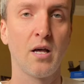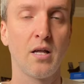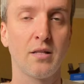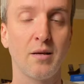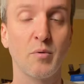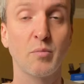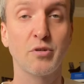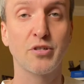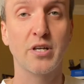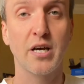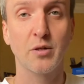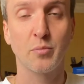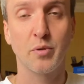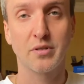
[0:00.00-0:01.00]
Там
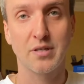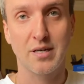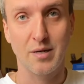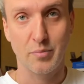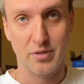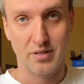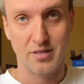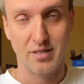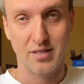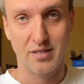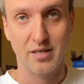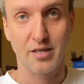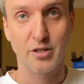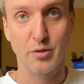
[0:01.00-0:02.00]
обещают полтора
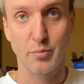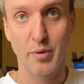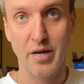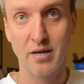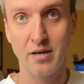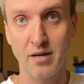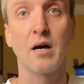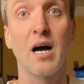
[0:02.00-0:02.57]
процента кэшбэк,